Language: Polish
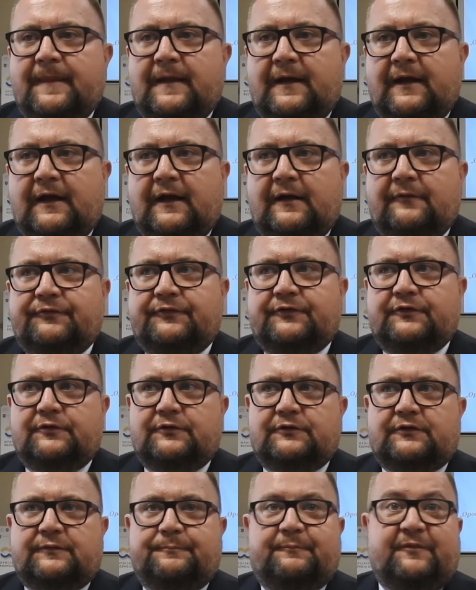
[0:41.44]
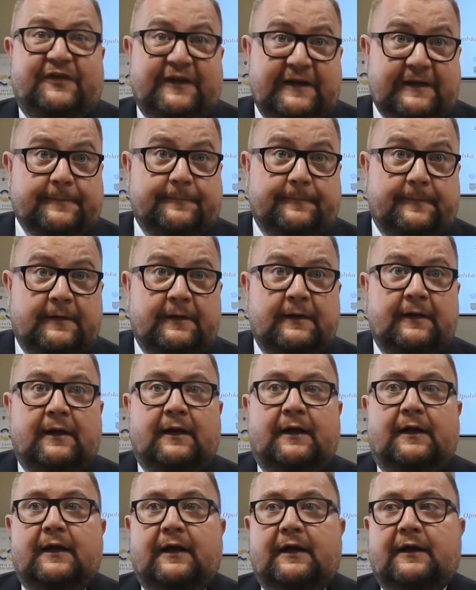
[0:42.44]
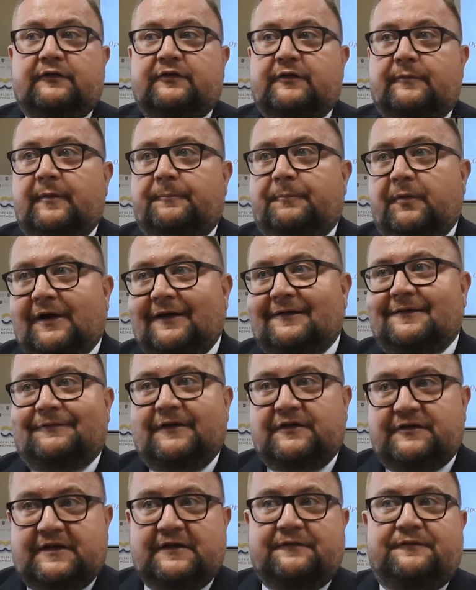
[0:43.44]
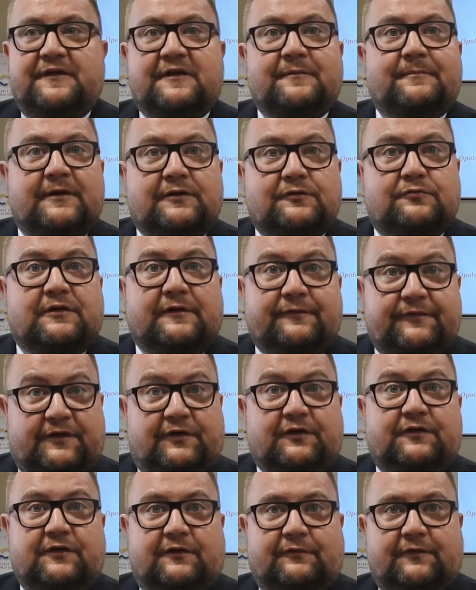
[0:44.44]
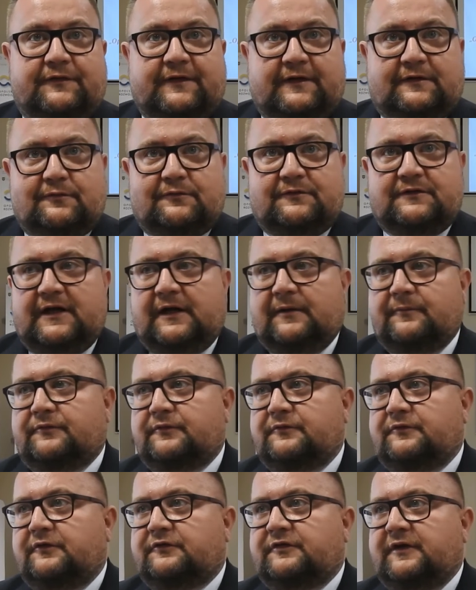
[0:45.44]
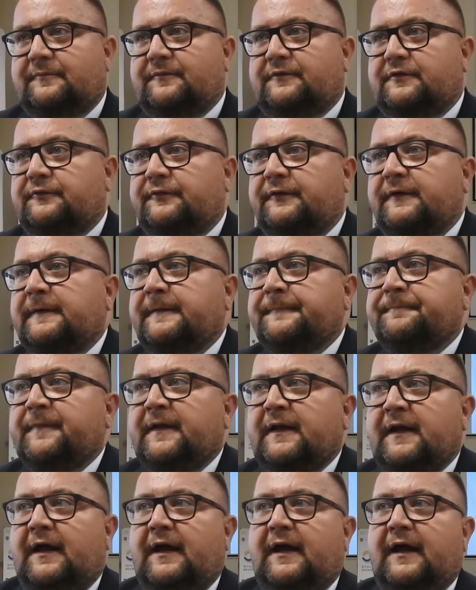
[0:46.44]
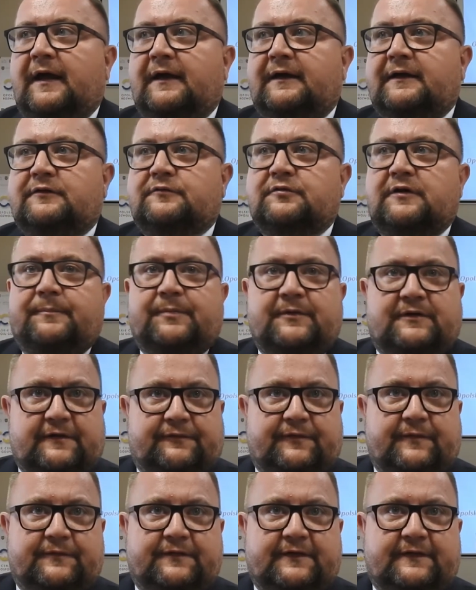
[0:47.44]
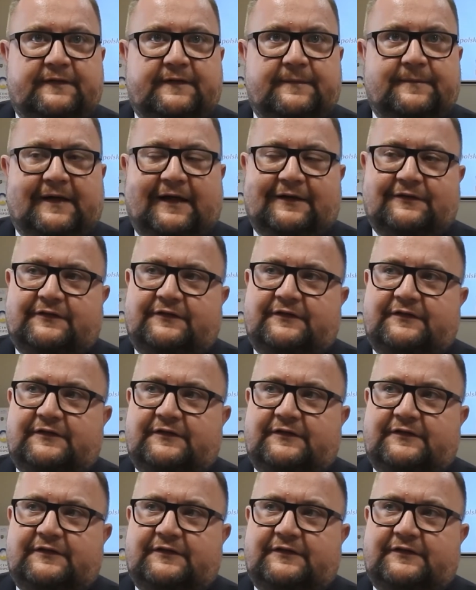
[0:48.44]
e, wśród firm E, żeby pokazywać te firmy, które wzorcowo zatrudniają cudzoziemców e, i które potrafią sobie z tym radzić.